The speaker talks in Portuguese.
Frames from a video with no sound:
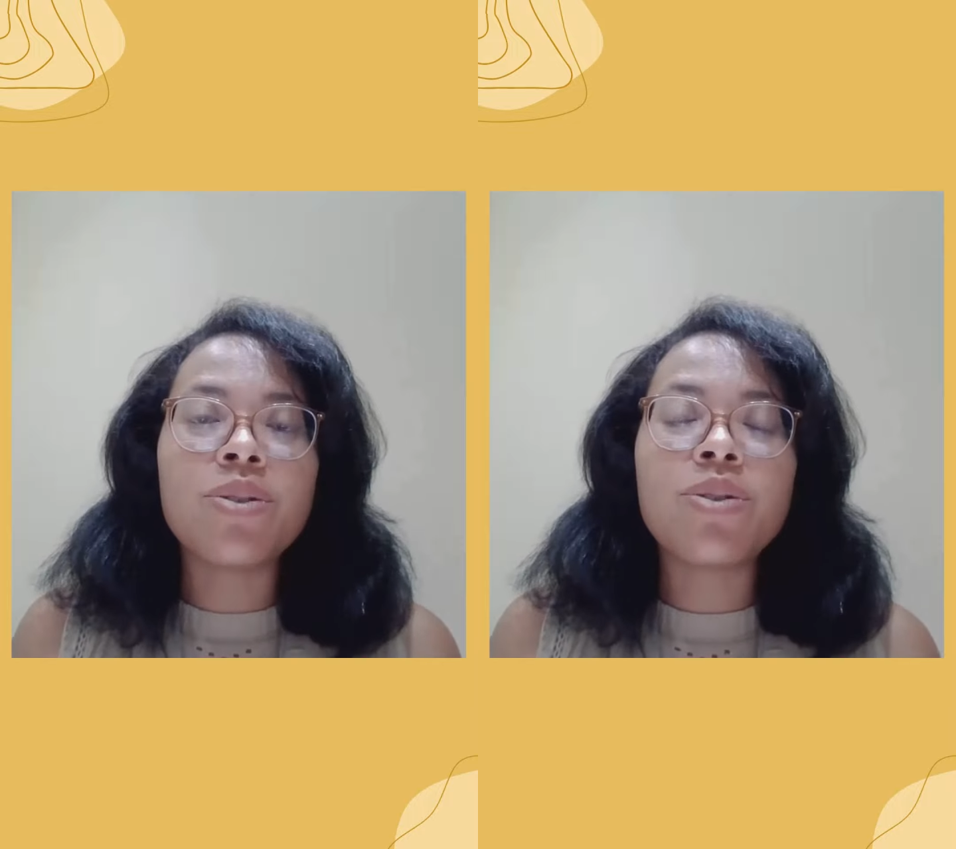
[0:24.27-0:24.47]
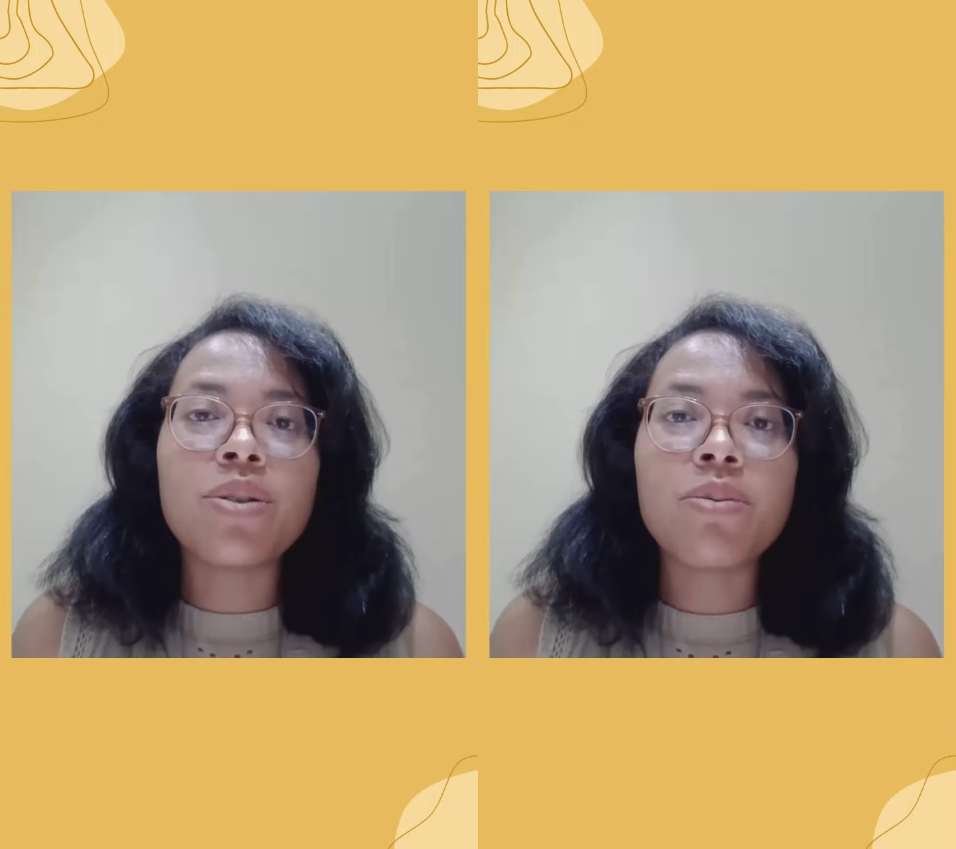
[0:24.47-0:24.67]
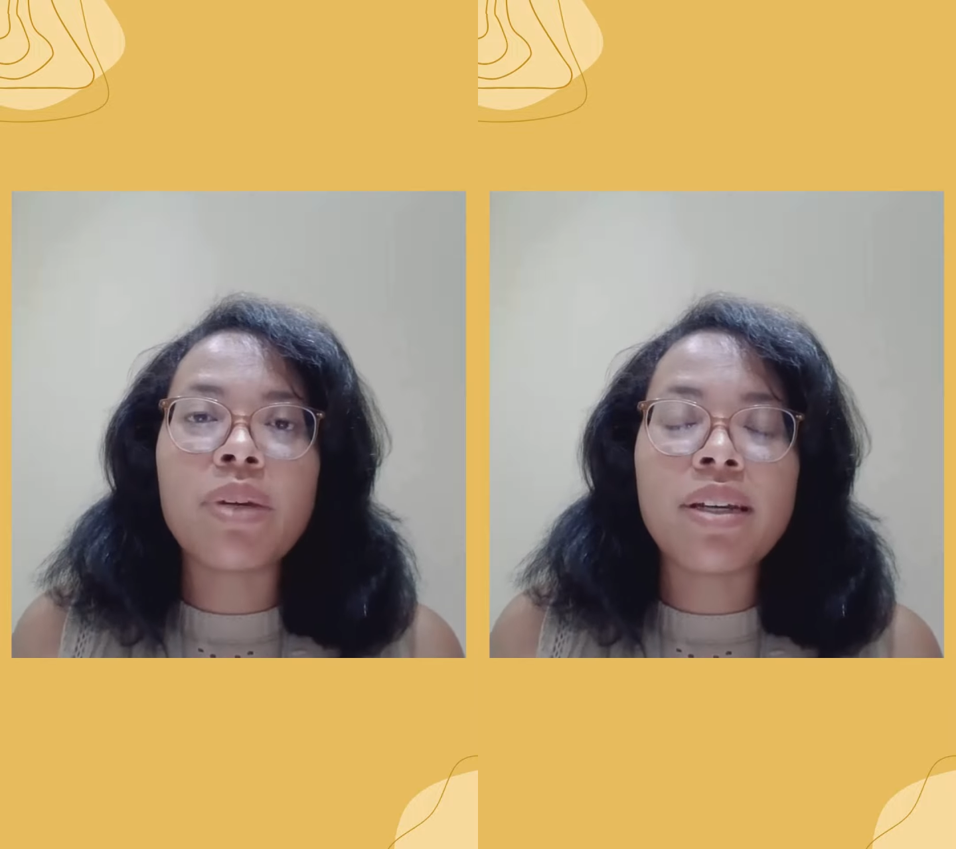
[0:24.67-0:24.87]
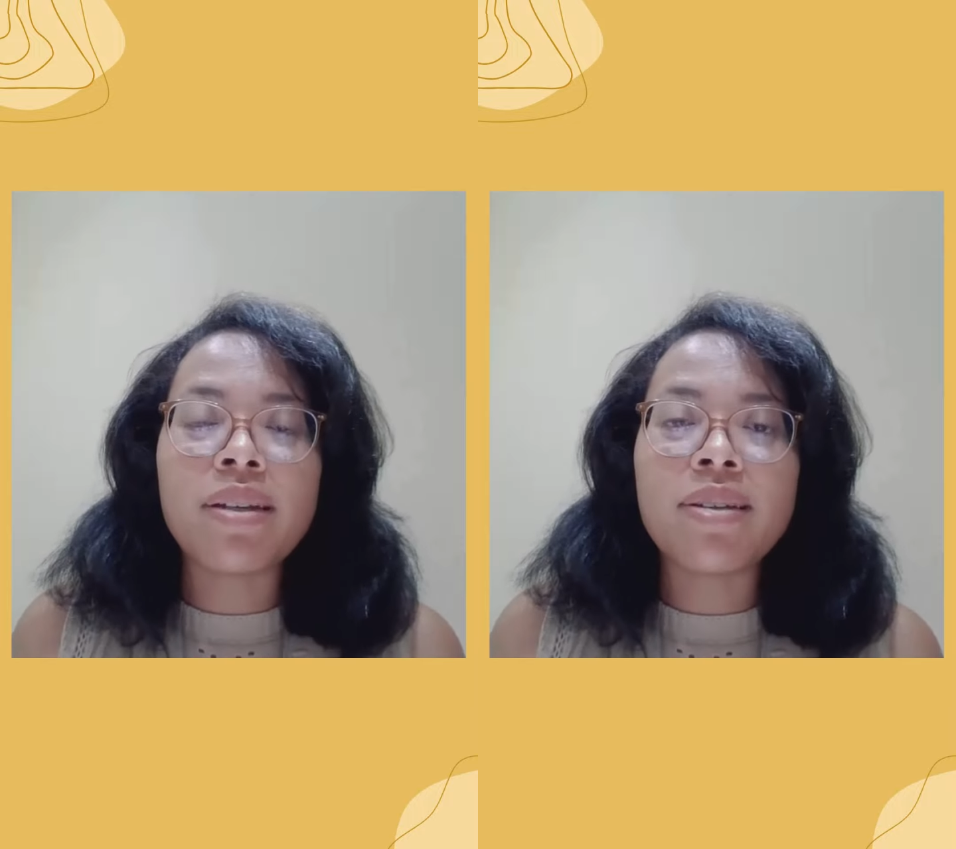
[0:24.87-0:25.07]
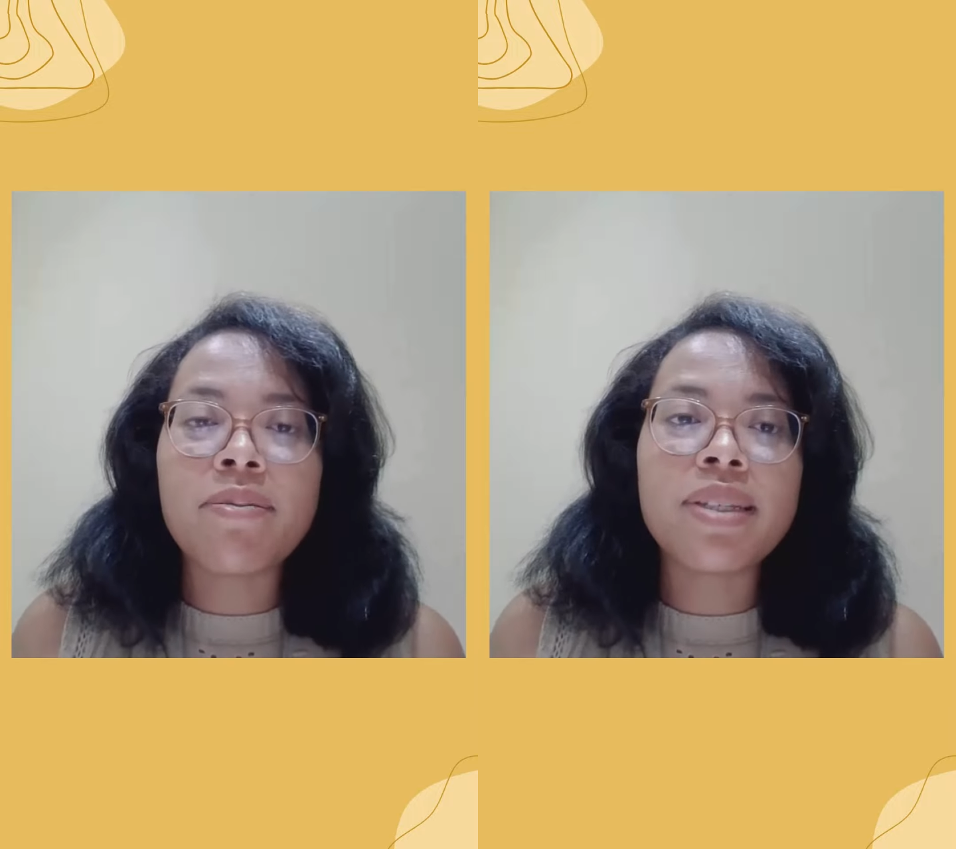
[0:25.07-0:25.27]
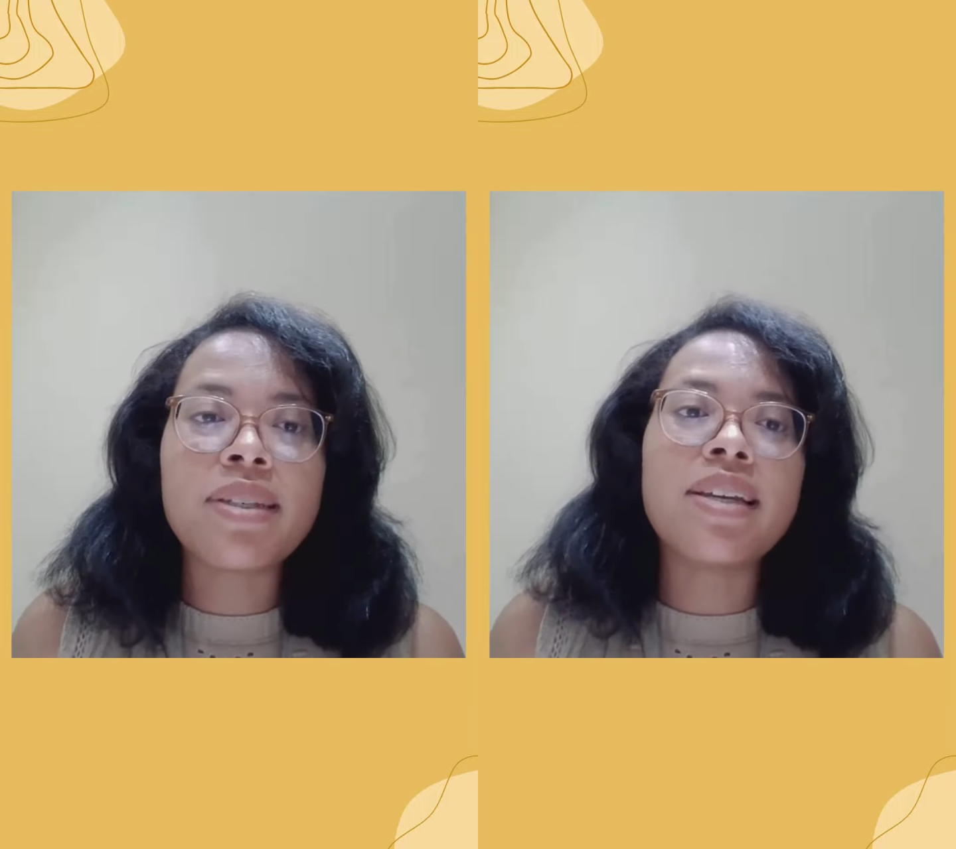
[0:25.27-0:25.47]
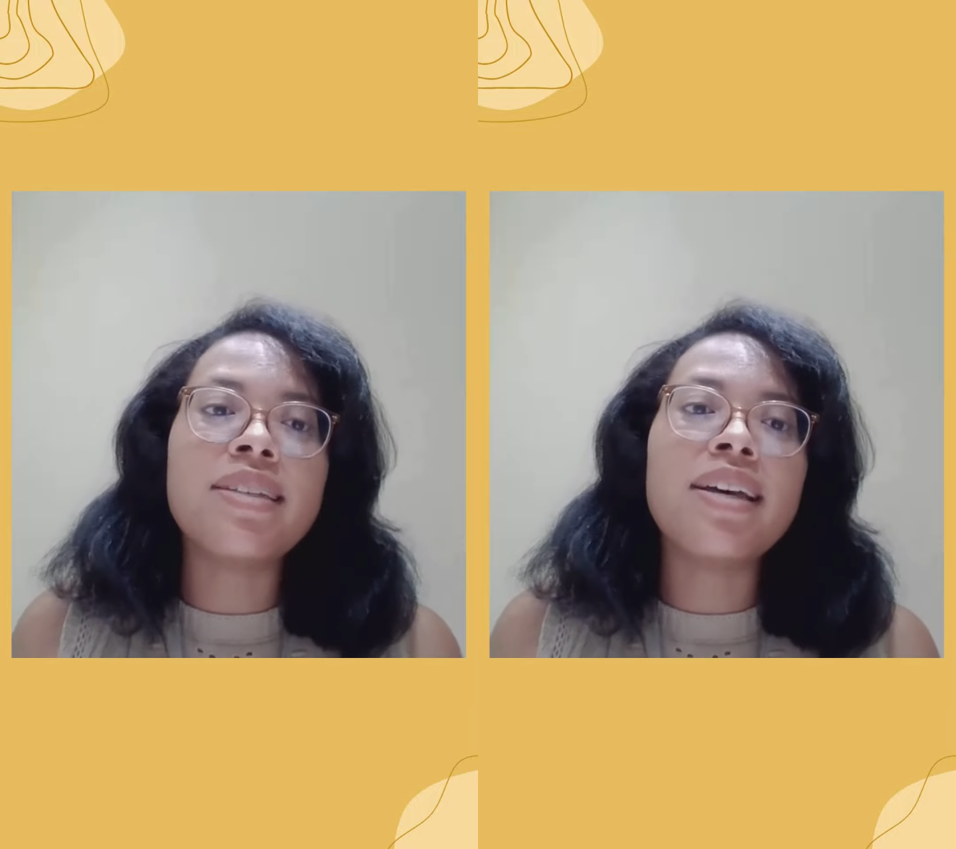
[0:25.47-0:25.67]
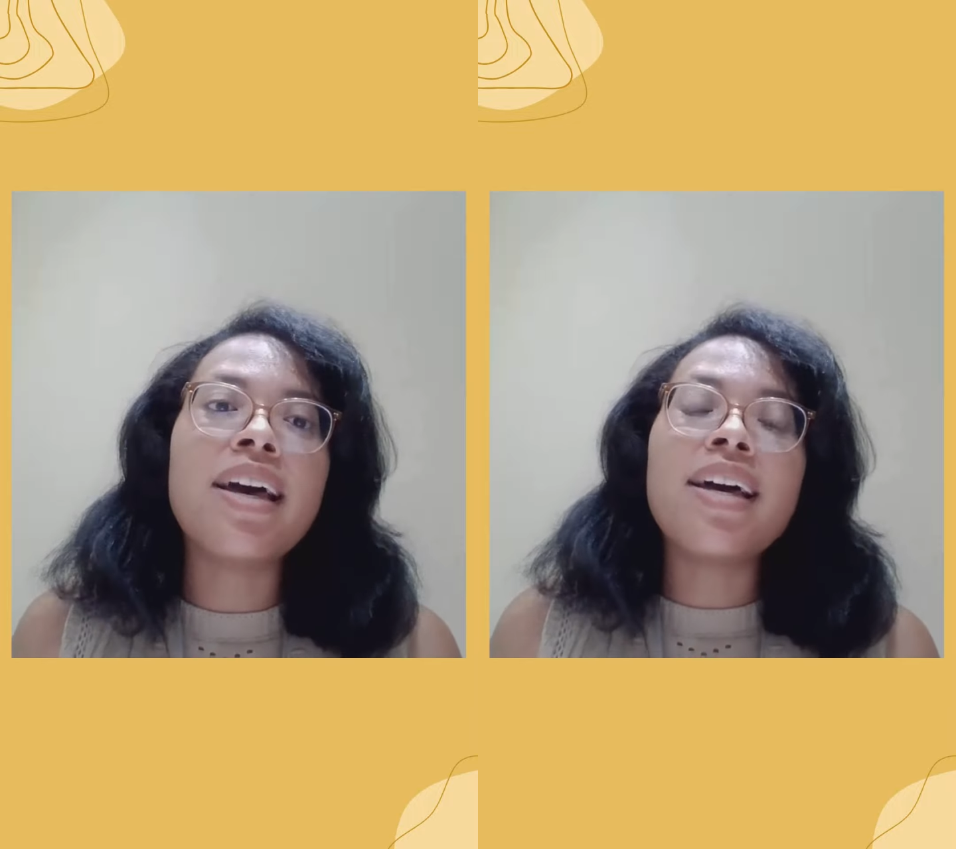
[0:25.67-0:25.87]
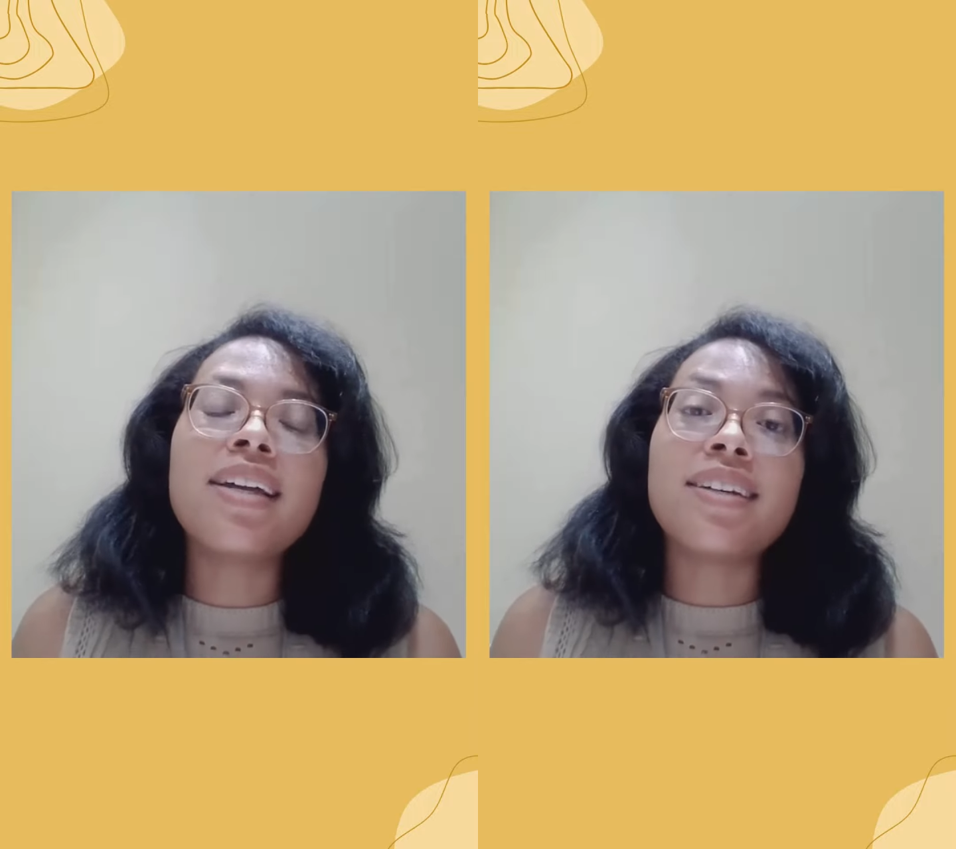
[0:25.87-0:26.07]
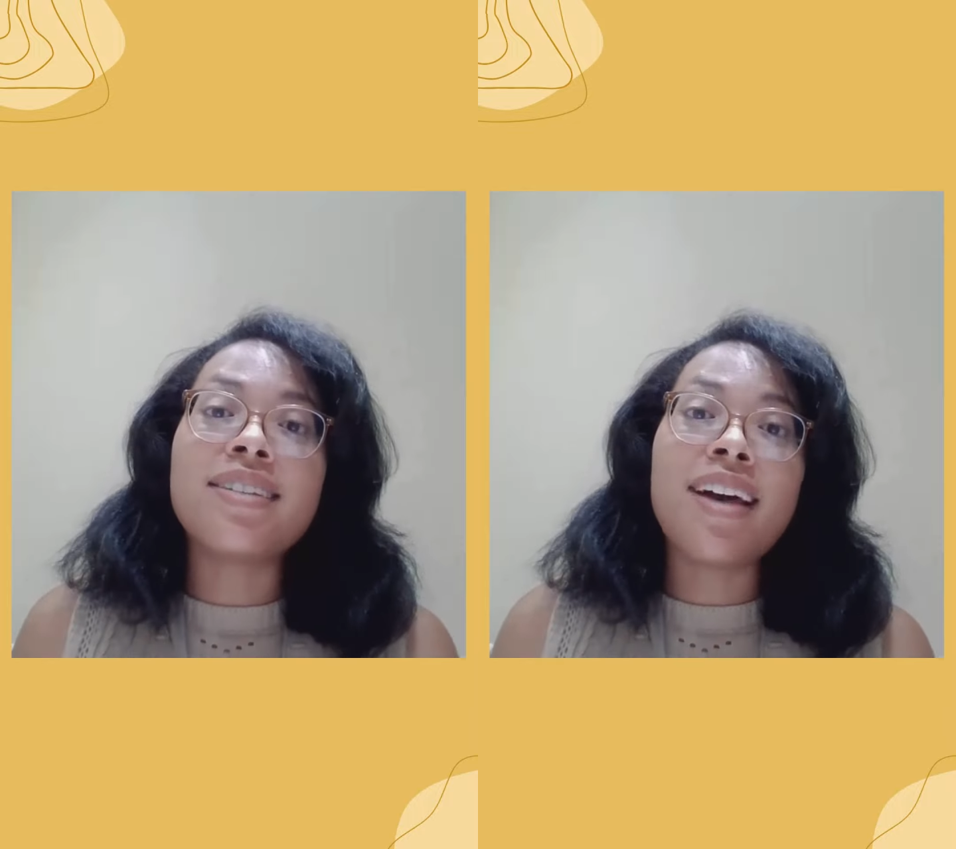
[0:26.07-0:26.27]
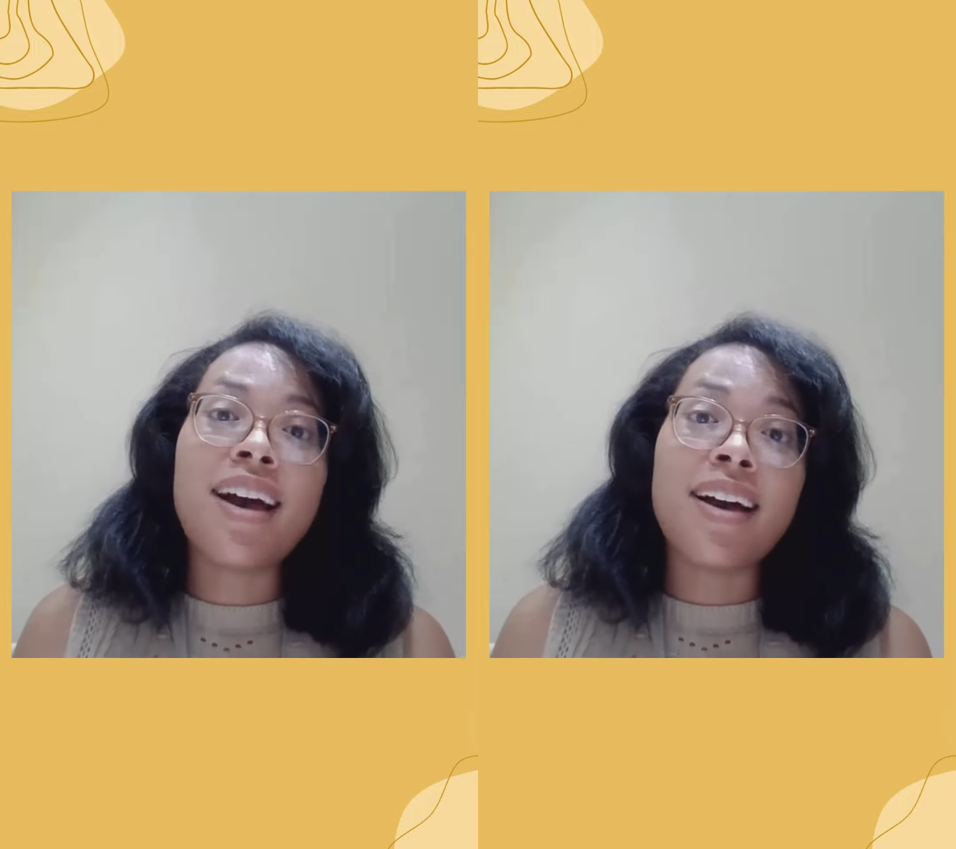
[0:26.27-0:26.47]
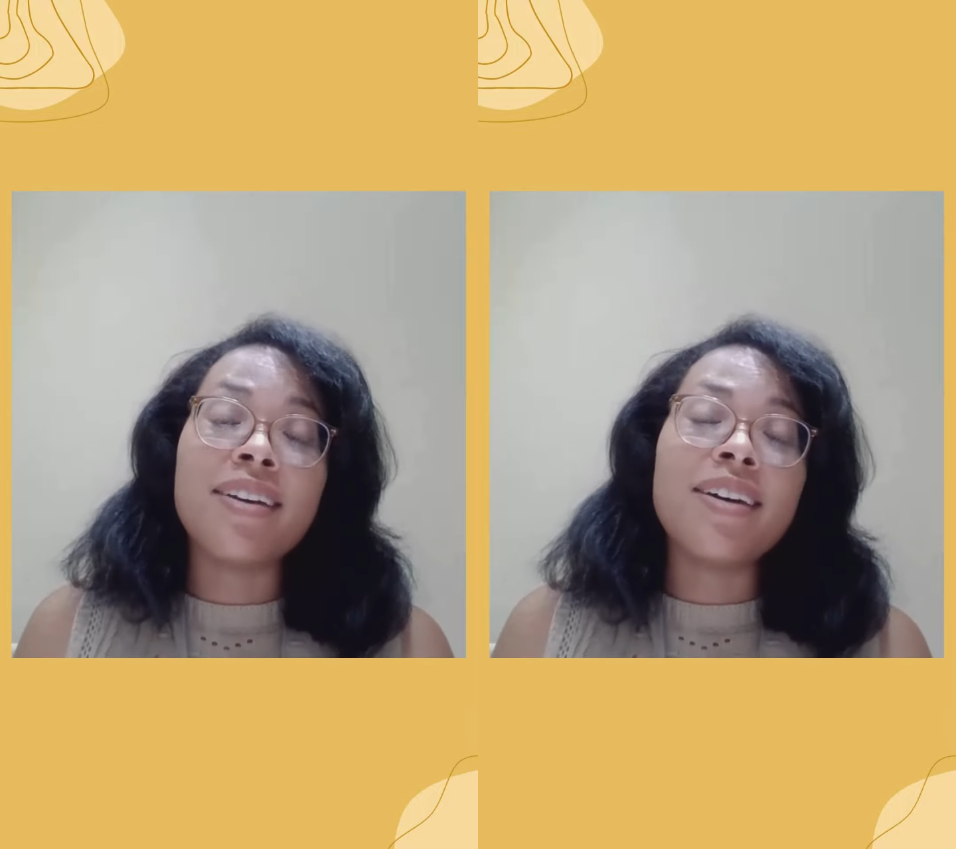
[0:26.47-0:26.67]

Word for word: experiência em pesquisa nessa área.